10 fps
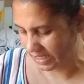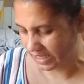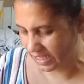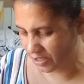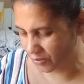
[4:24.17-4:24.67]

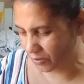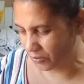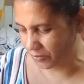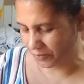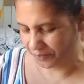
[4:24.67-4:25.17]

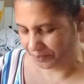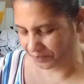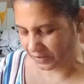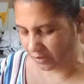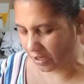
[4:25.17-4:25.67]
Eu
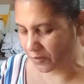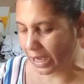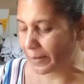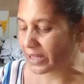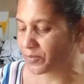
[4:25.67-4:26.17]
agora vou
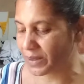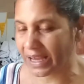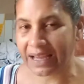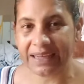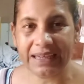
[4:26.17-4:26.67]
acabar de
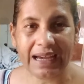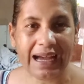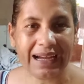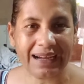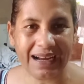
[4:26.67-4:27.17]
picar aqui
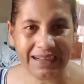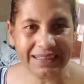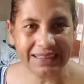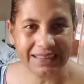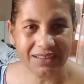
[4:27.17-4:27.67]
a
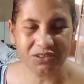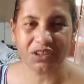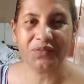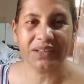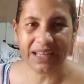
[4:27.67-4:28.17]
carne. Eu já
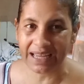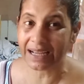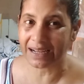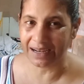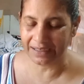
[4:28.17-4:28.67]
fritei a
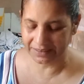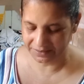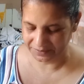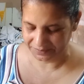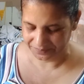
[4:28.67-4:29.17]
carne.
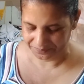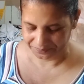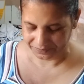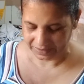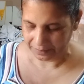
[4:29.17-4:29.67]

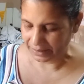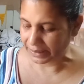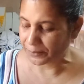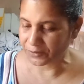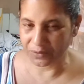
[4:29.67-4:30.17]
Para
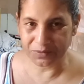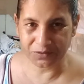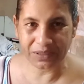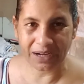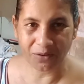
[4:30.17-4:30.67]
depois eu
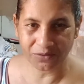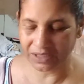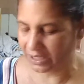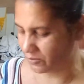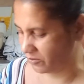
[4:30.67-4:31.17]
misturar com os
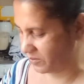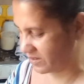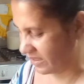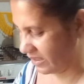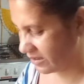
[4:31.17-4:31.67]
legumes,
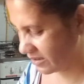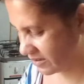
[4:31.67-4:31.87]
né?